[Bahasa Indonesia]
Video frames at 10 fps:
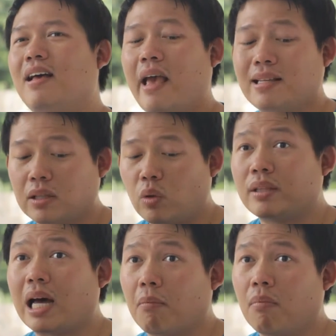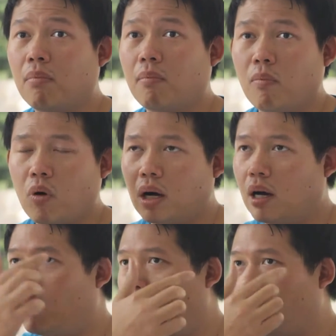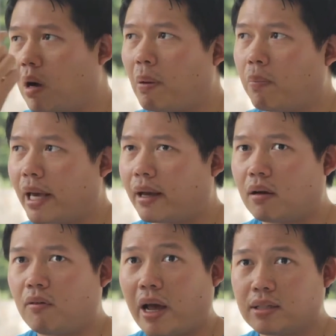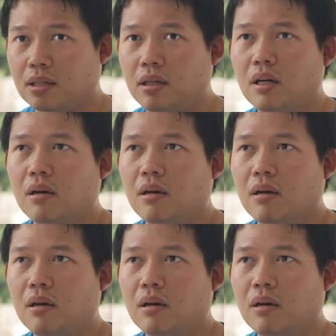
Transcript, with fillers: Yang satu hitam, uh, apa black visor,